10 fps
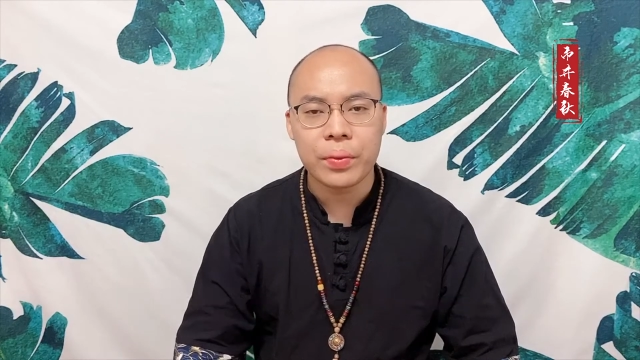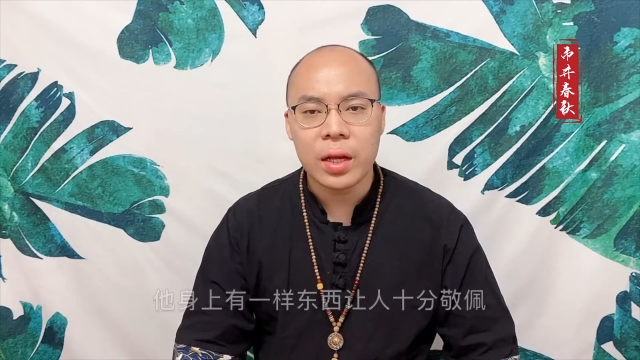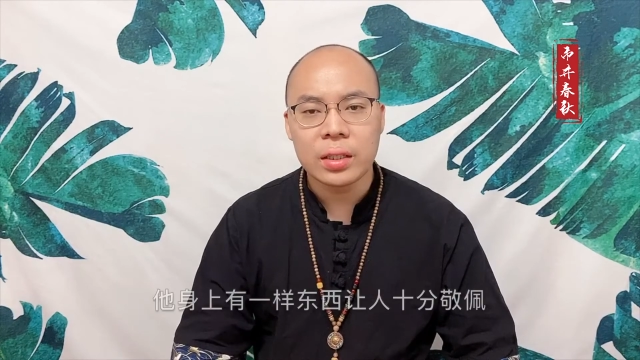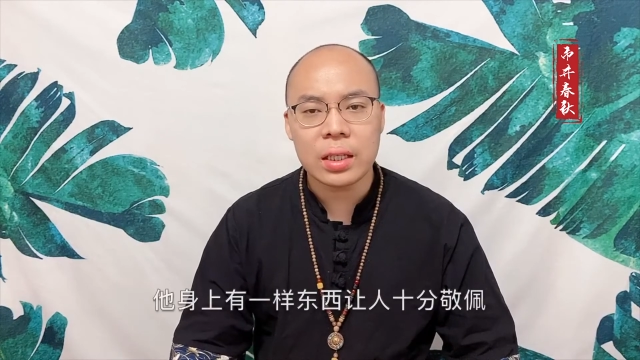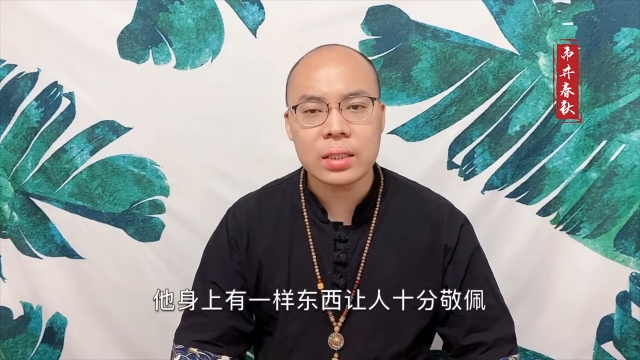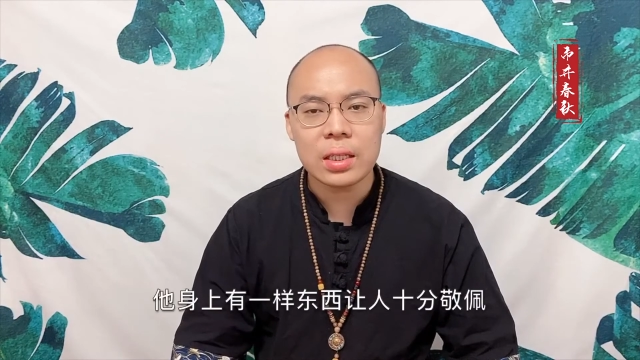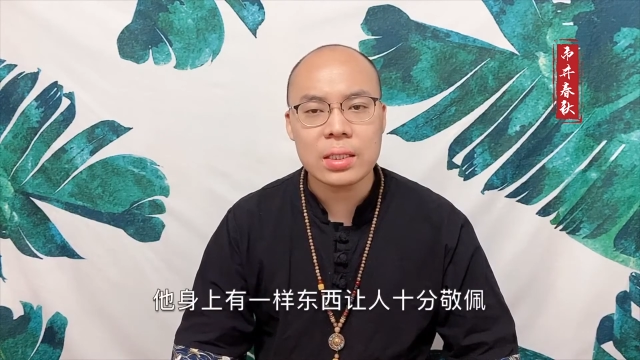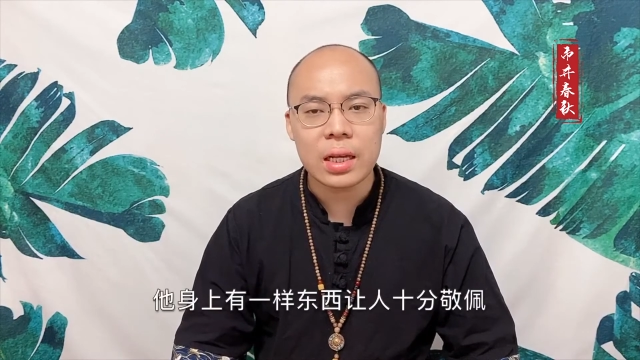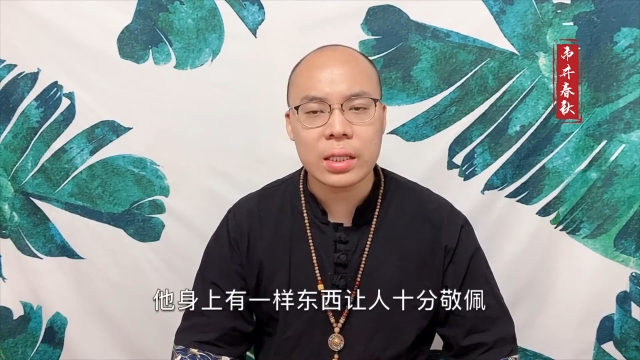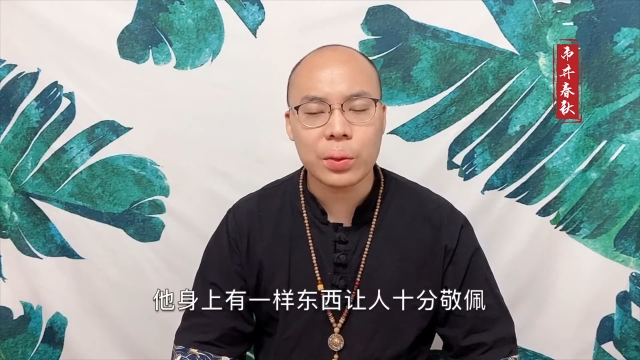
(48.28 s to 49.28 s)
他身
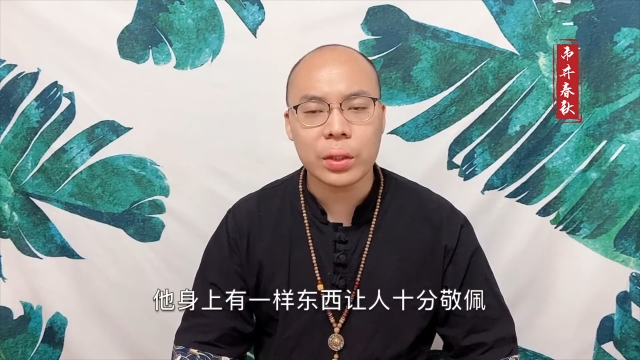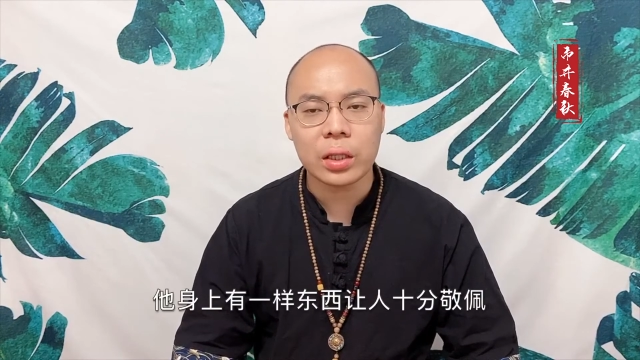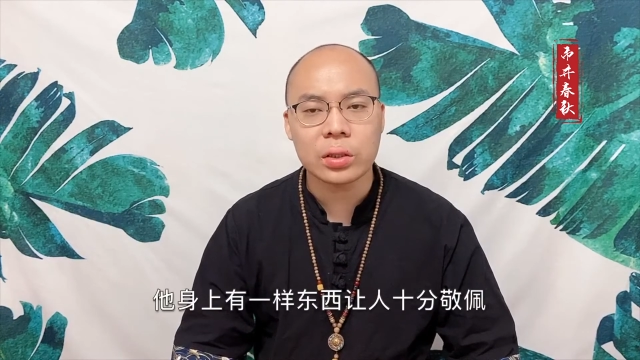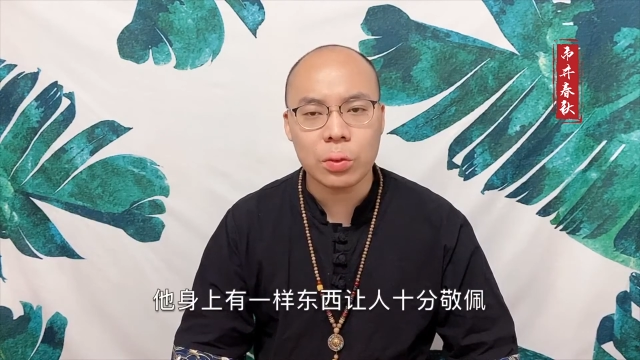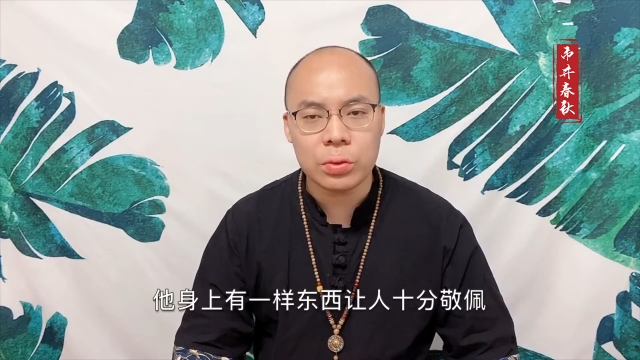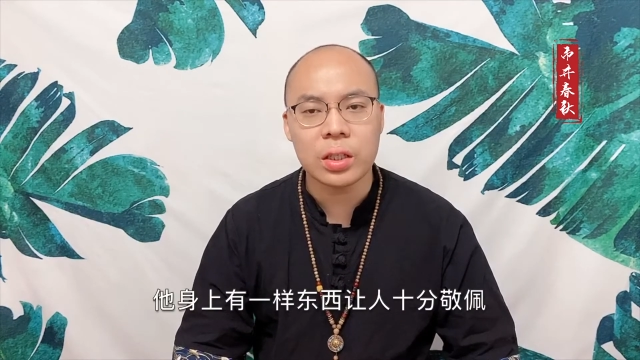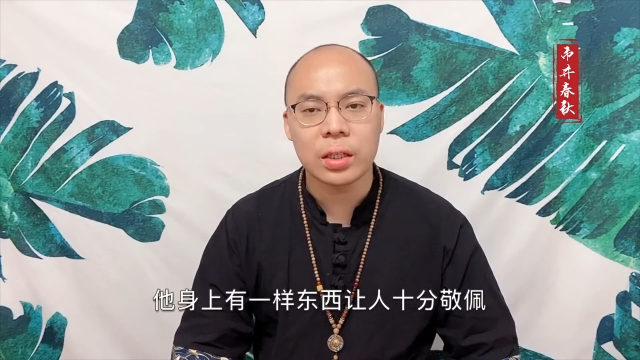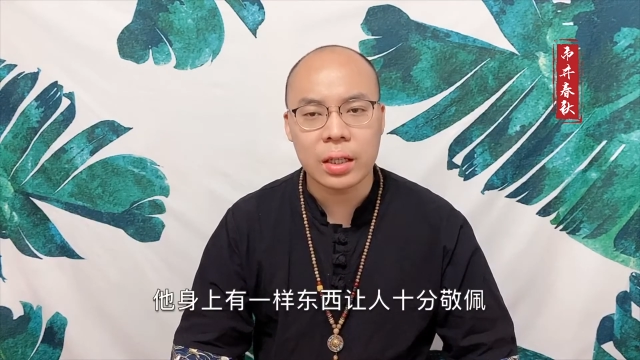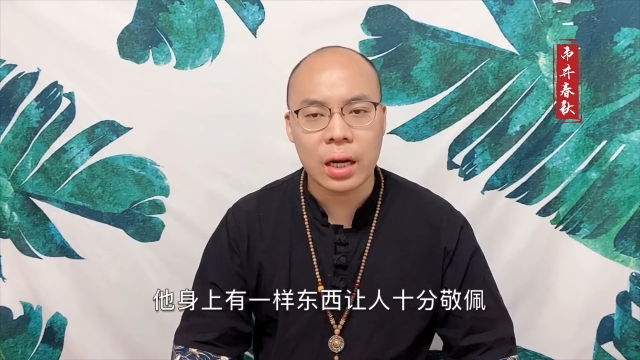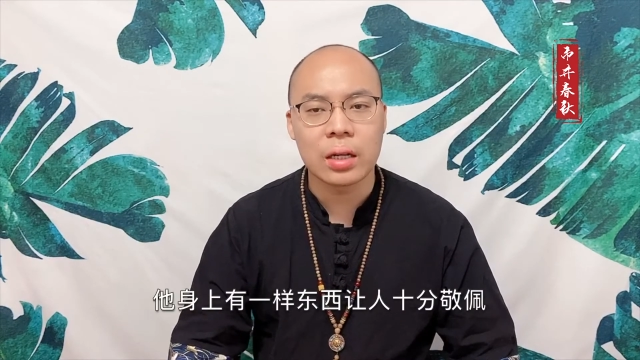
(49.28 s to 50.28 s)
上有一样东西
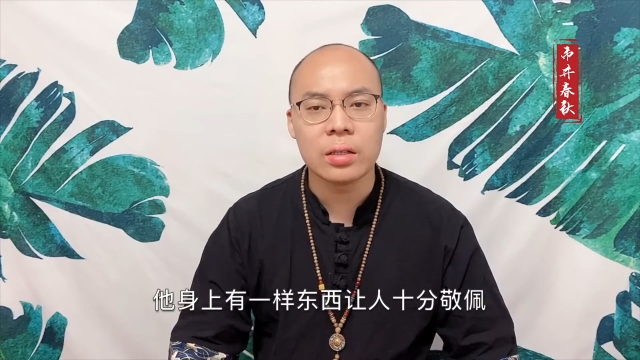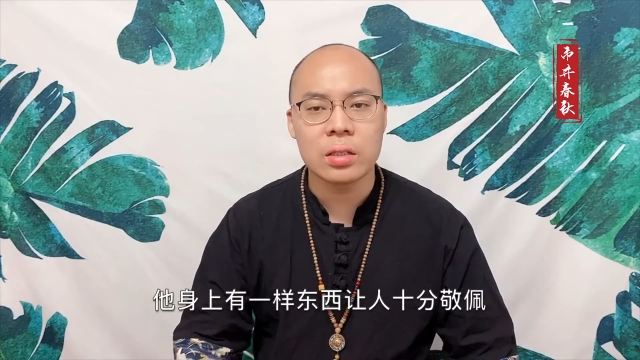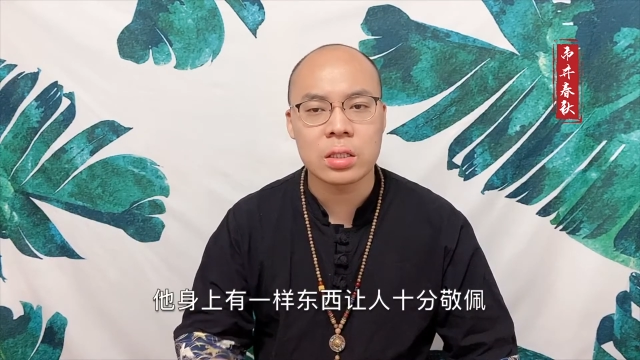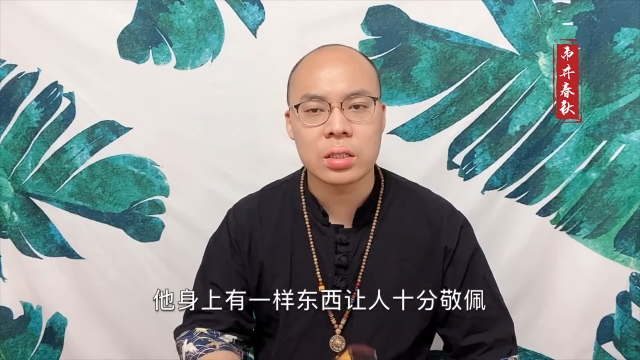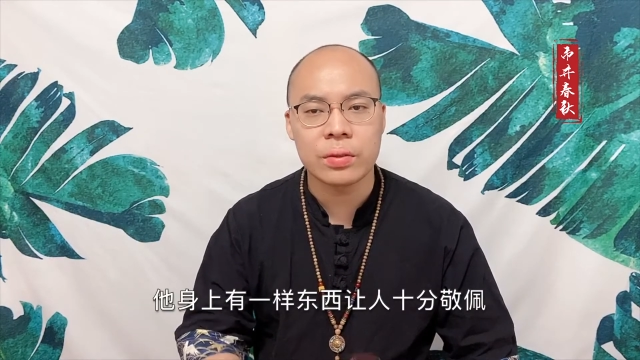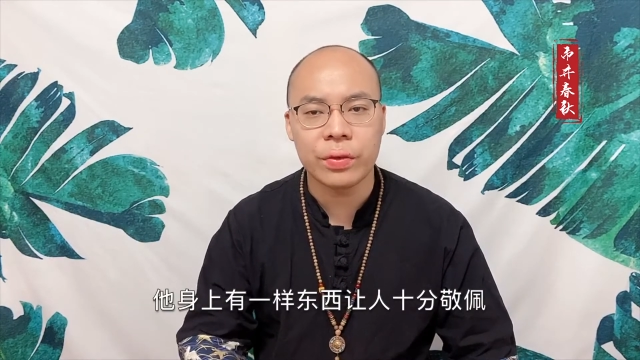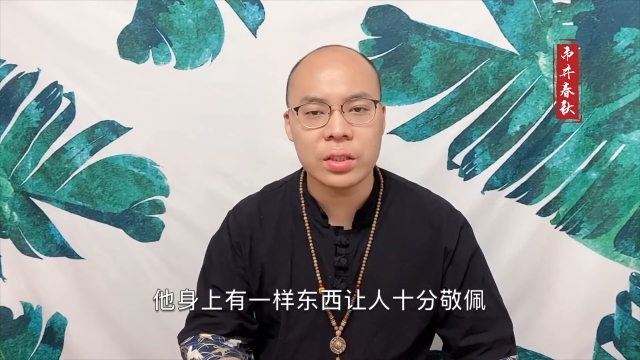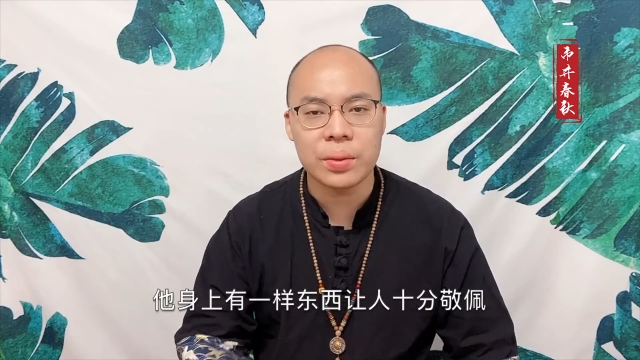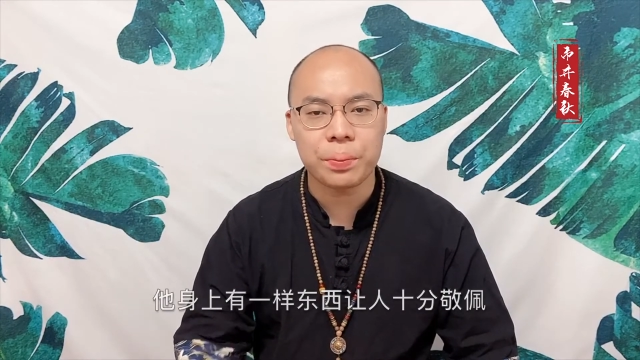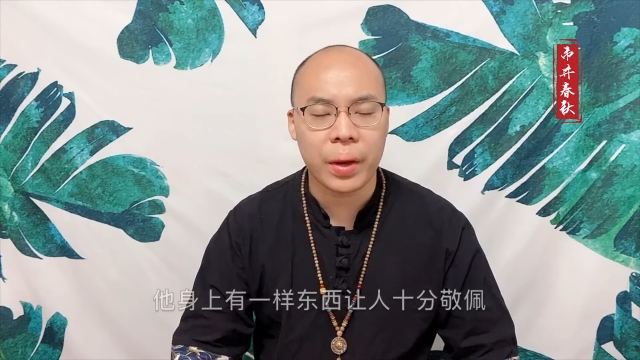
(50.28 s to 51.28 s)
让人十分
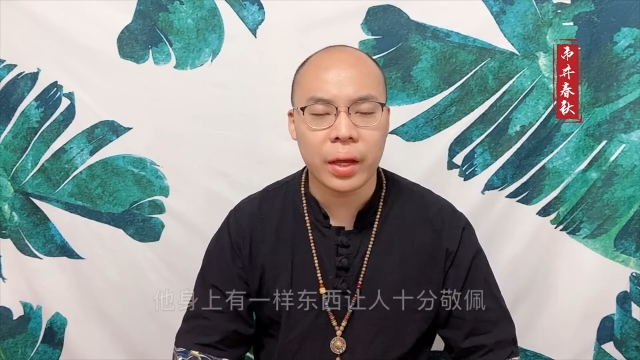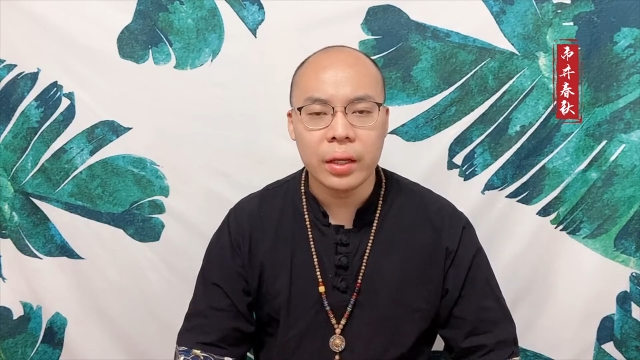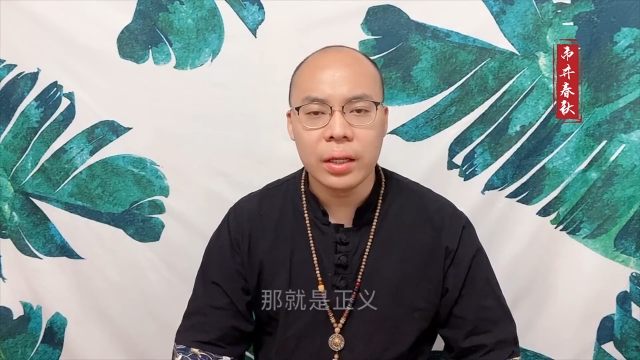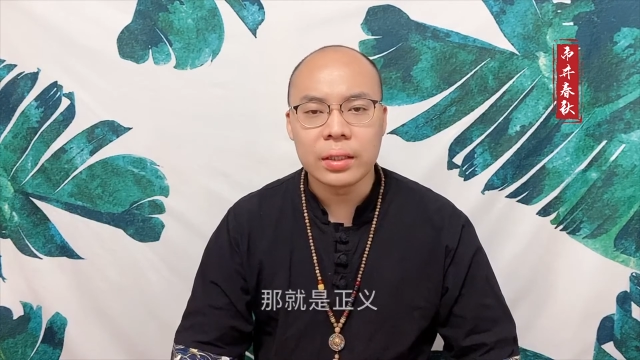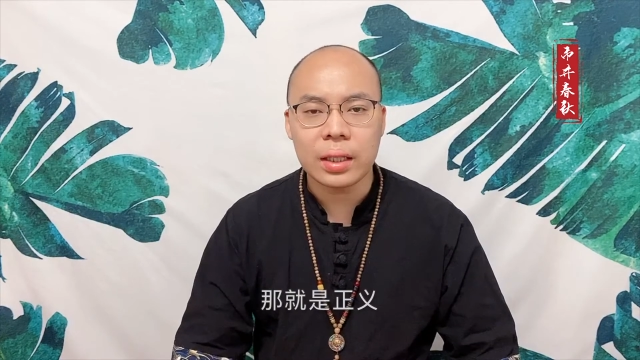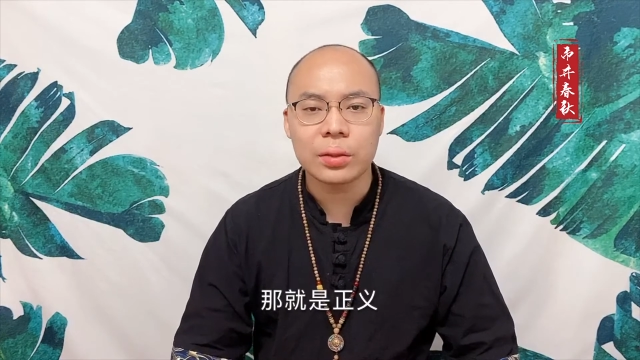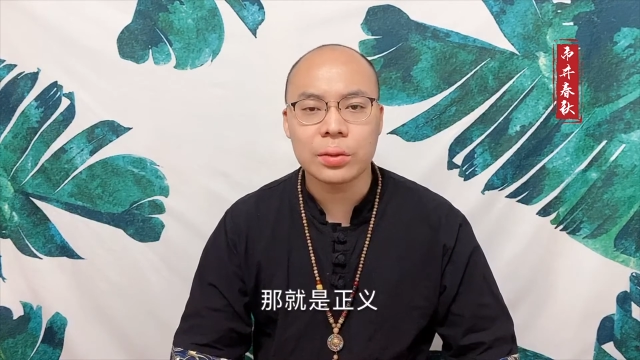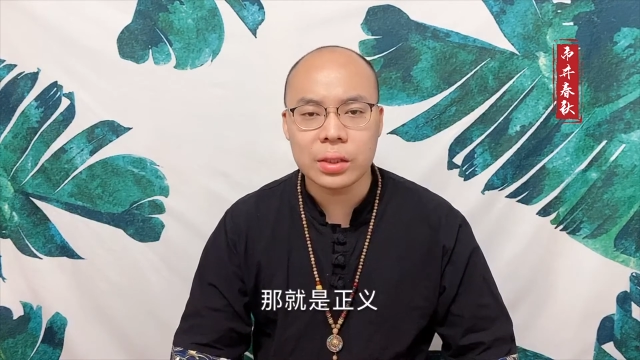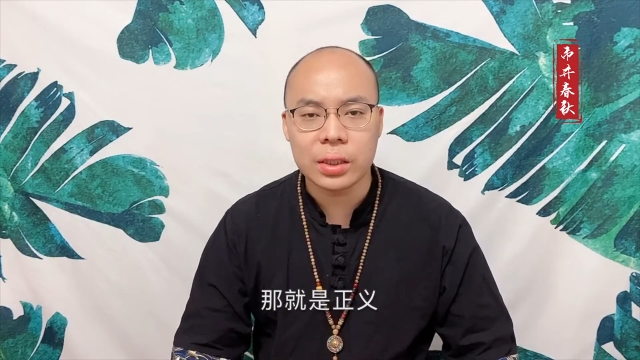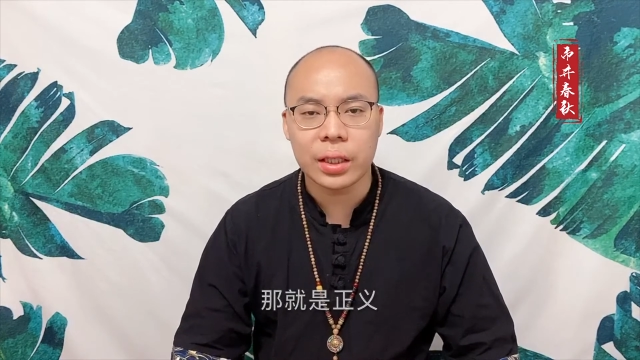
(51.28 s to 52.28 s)
敬佩，那就是
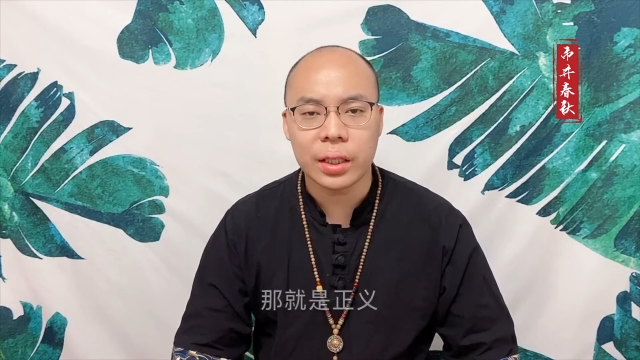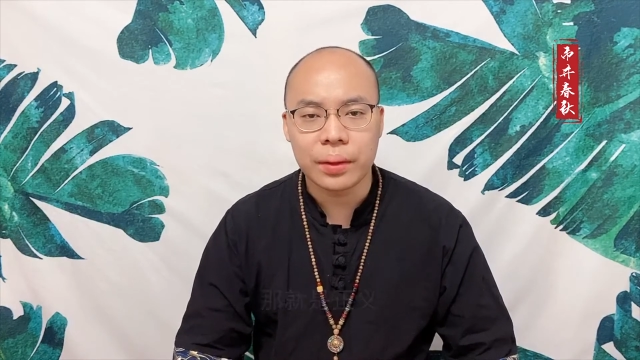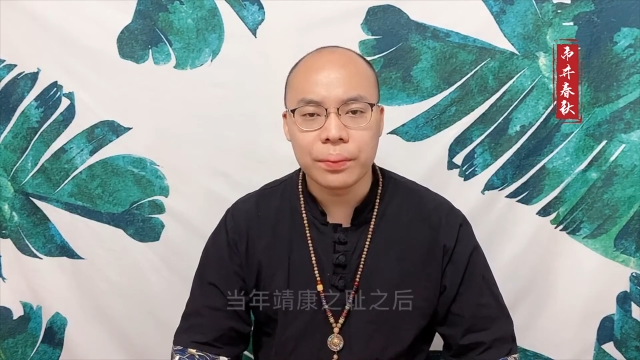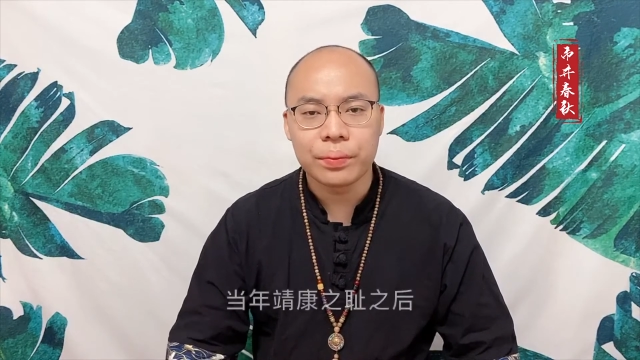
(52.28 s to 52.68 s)
正义。